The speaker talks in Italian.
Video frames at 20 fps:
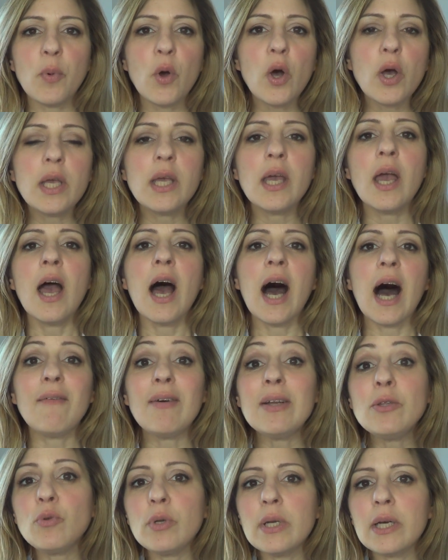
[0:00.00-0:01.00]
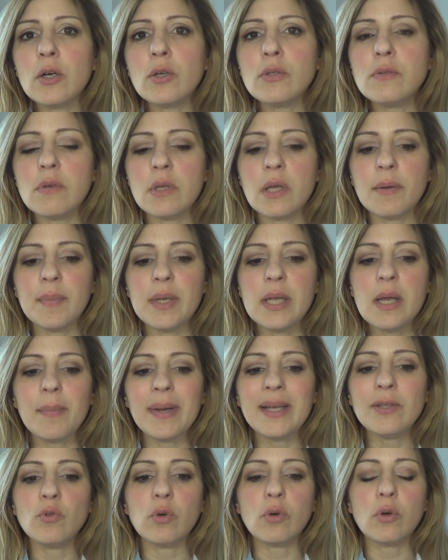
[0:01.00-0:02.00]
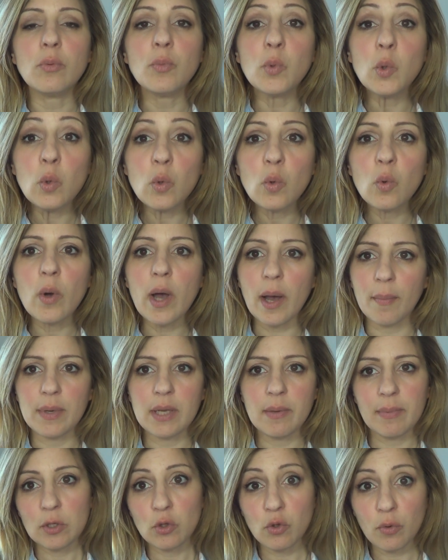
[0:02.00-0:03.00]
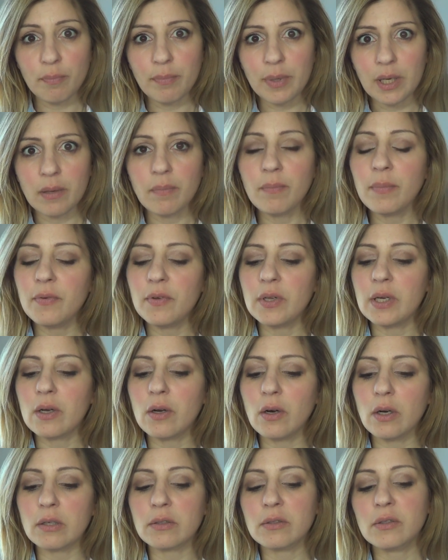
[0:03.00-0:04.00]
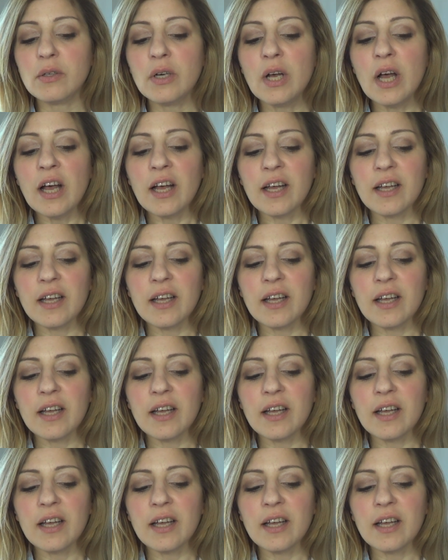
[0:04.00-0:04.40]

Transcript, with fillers: poi avendo un negozio di abbigliamento comunque, abbigliamento bimbi vi ricordo,